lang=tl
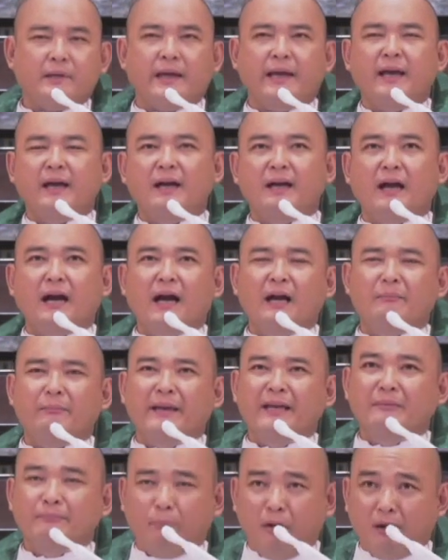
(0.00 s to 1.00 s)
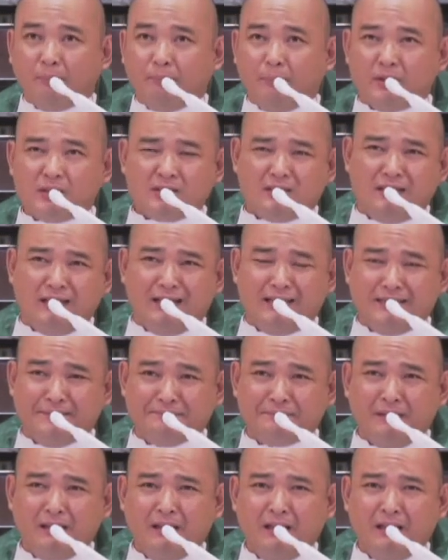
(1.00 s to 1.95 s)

Kaya nga ang main purpose ng